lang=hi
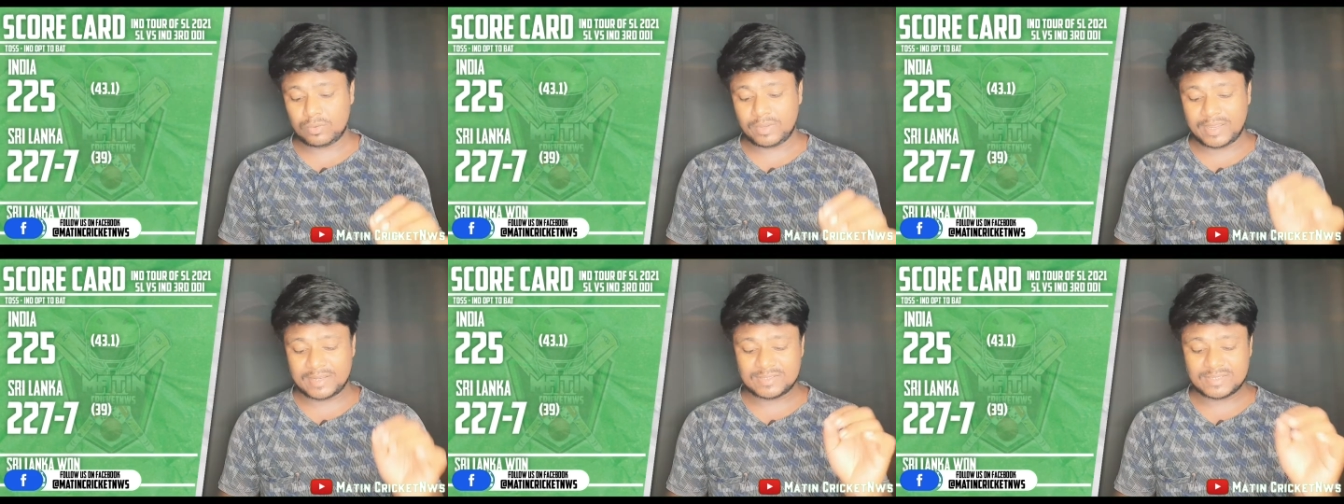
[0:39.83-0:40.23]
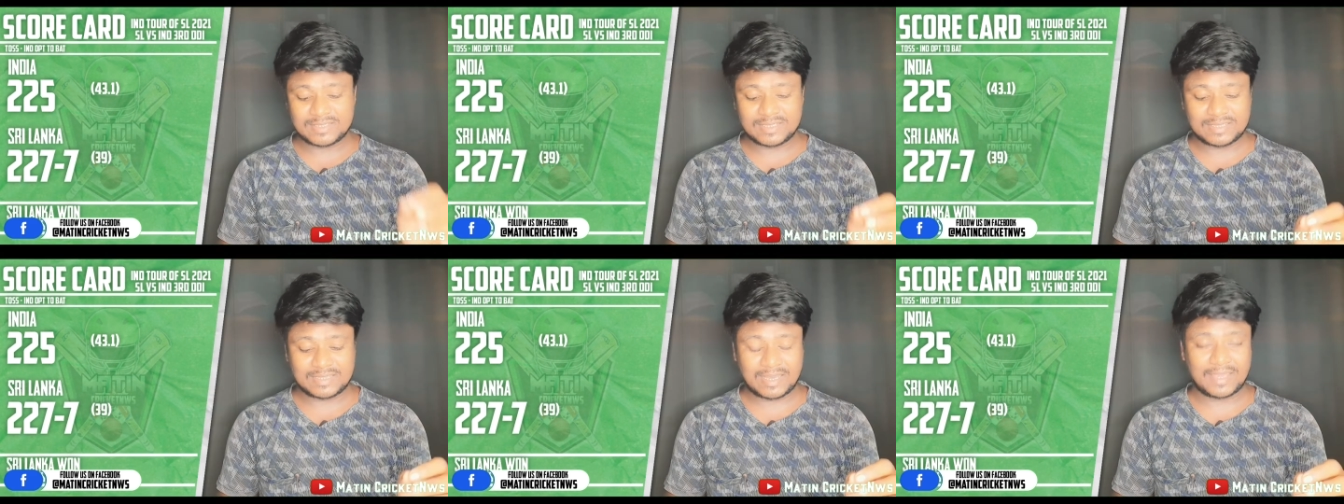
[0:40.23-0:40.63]
विकेट से
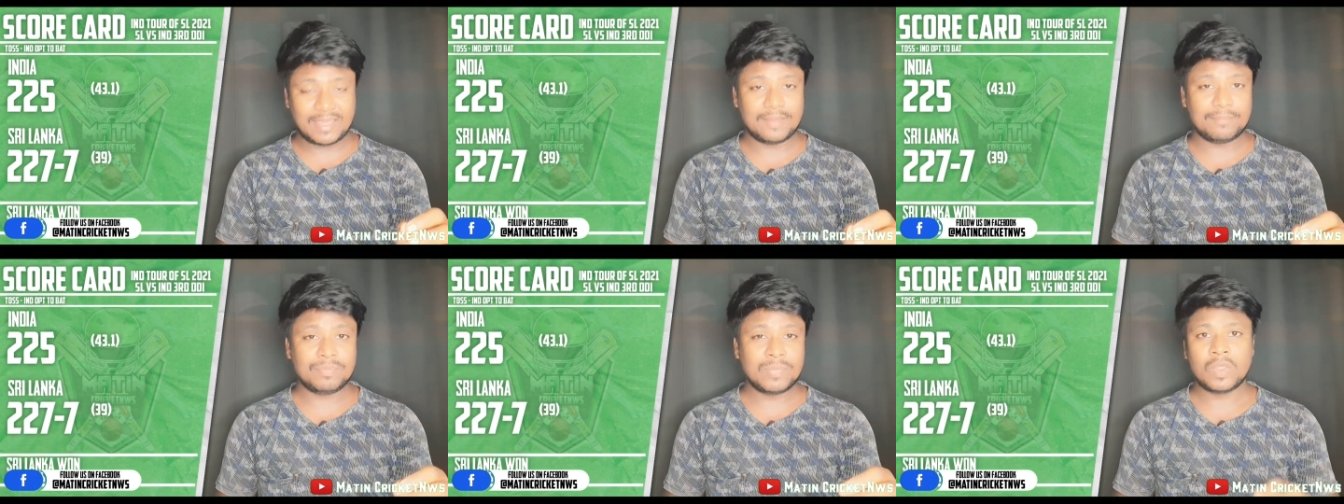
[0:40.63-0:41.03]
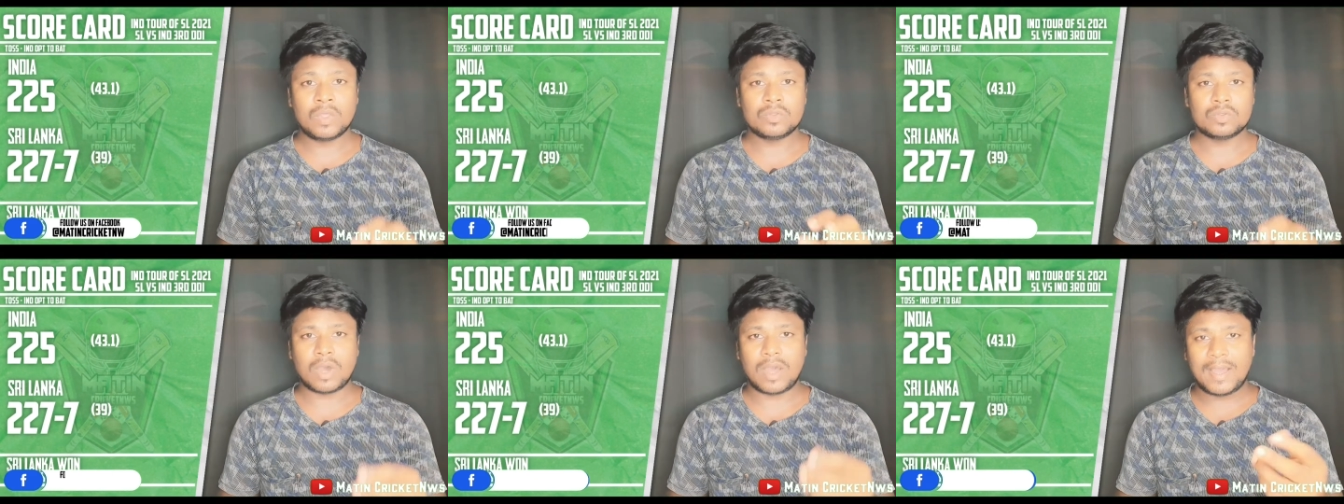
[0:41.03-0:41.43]
जीता है
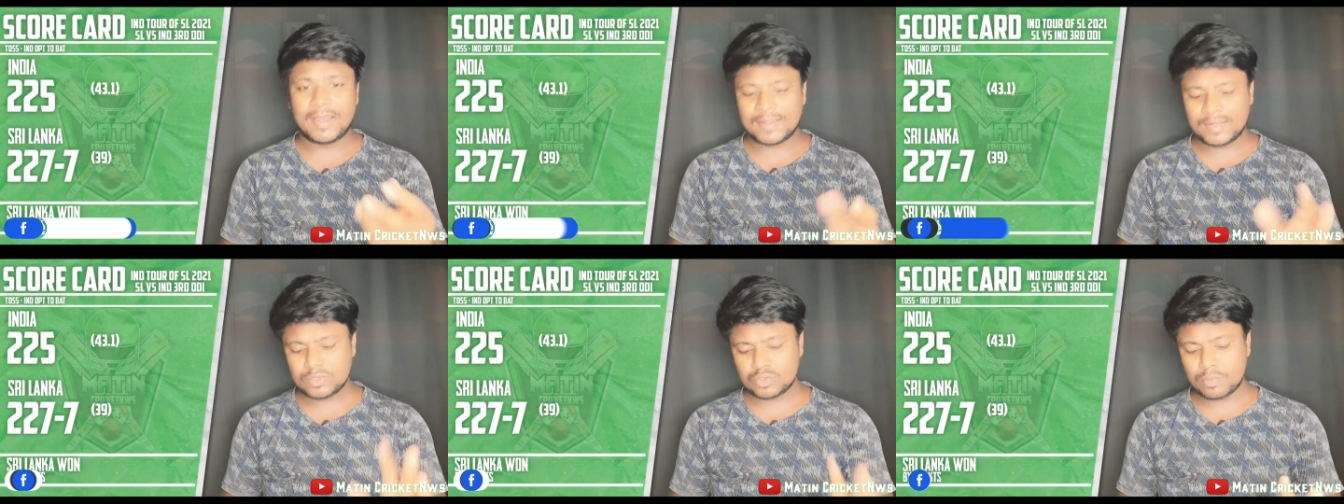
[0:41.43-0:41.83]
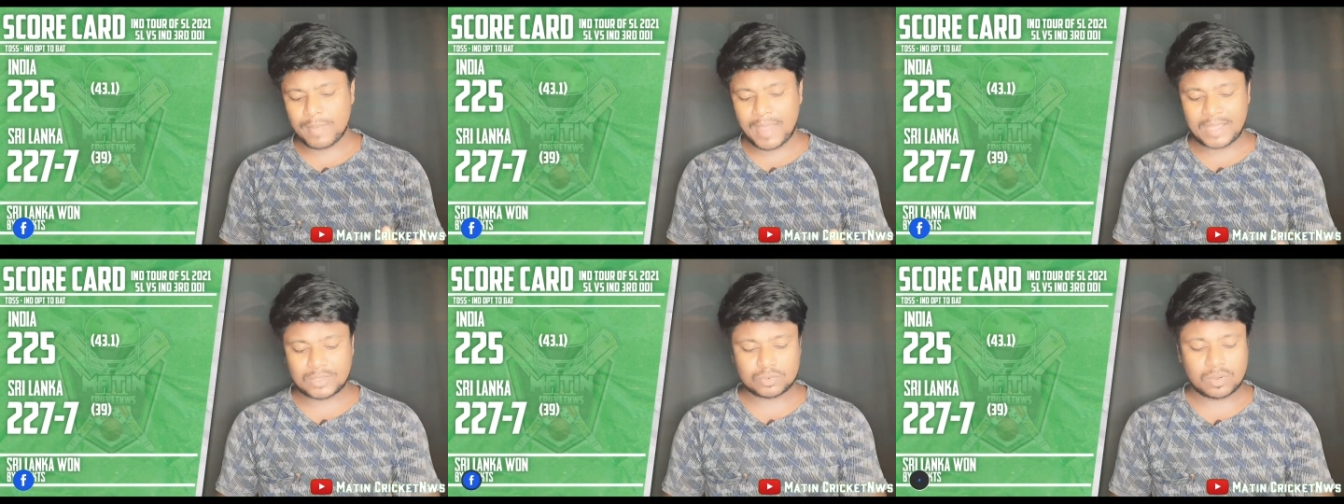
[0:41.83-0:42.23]
तो आखिरी जो
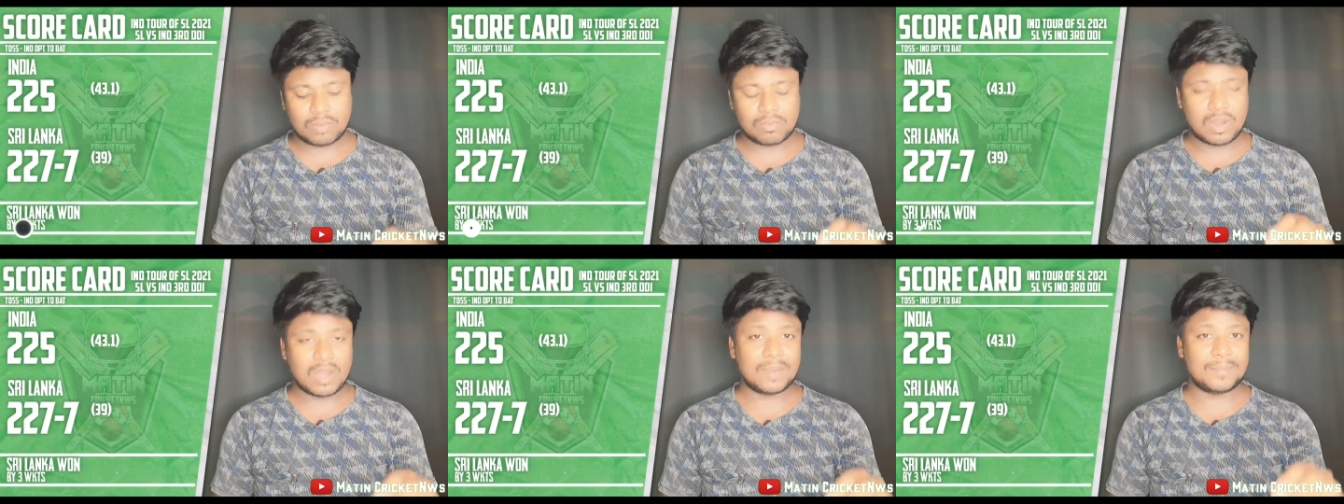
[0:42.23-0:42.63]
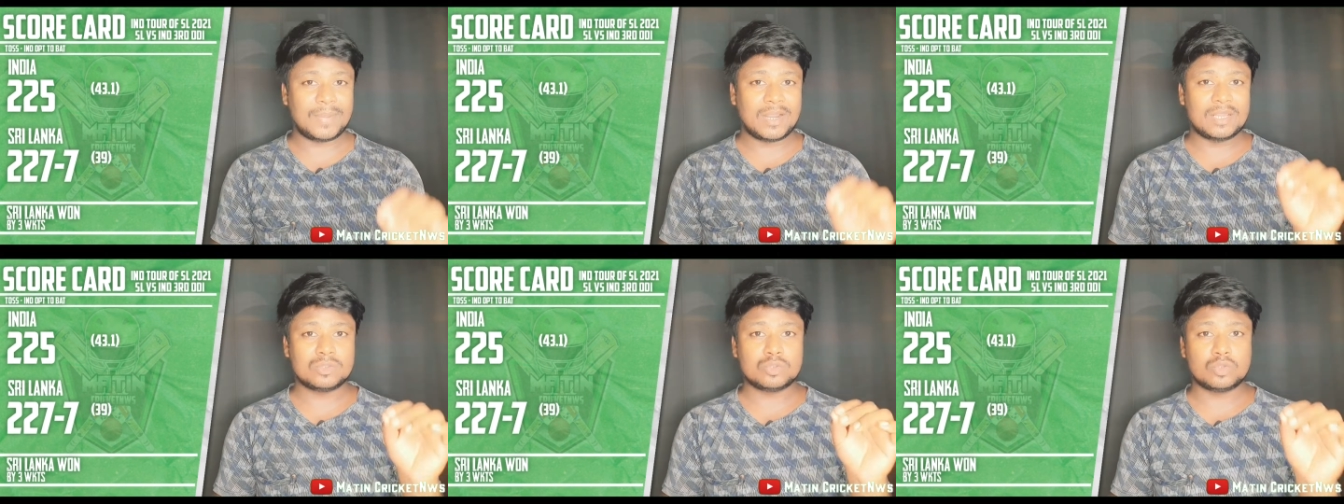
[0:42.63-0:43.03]
मैच हुआ वहाँ
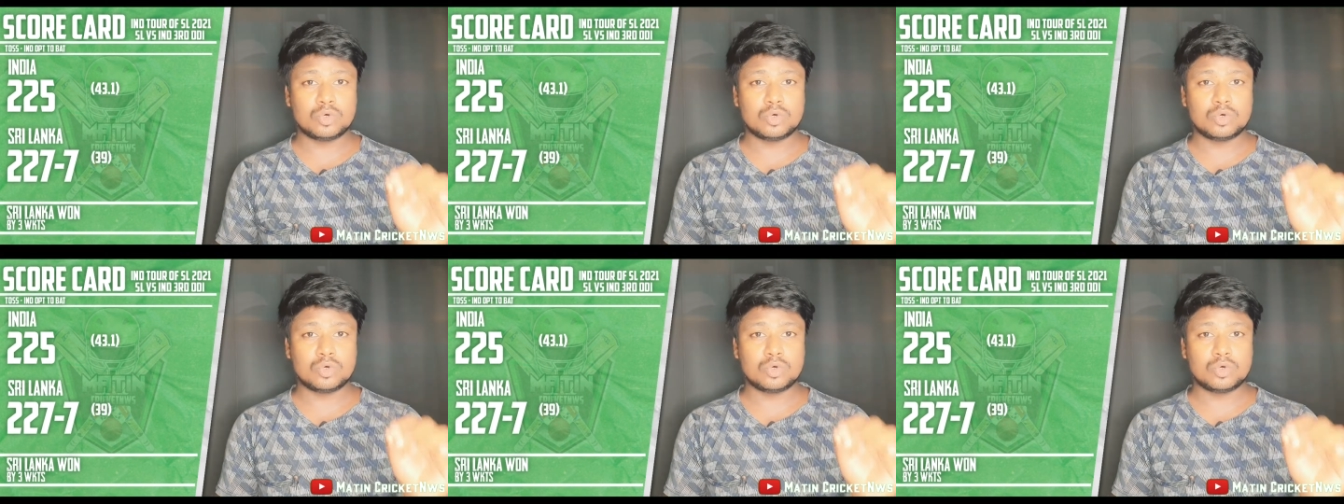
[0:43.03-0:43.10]
पर